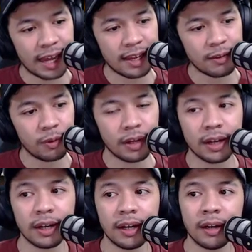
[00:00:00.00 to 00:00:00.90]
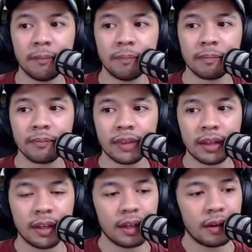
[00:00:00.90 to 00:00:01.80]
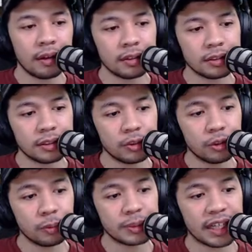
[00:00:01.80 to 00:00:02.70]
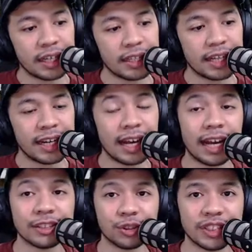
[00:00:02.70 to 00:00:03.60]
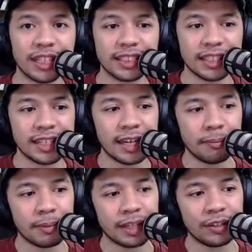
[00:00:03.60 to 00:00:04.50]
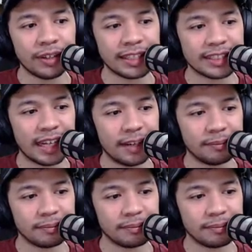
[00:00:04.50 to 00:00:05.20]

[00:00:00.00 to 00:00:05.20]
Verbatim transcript: ya, uh, YouTube channelnya Asosiasi Game Indonesia.